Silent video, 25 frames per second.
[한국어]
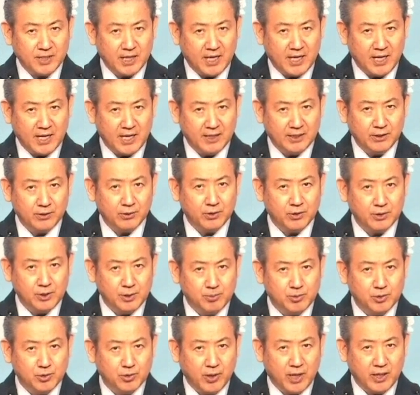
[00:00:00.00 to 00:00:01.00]
잘 듣고
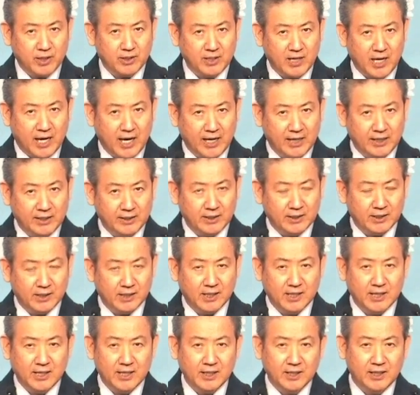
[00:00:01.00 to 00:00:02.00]
집중하는
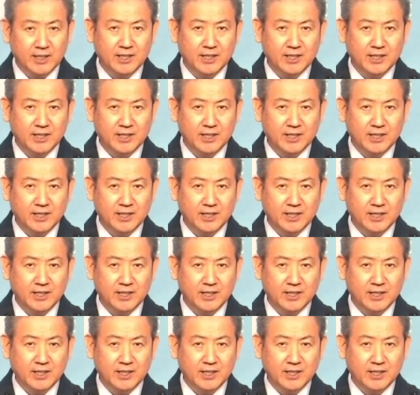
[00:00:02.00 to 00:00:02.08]
아이들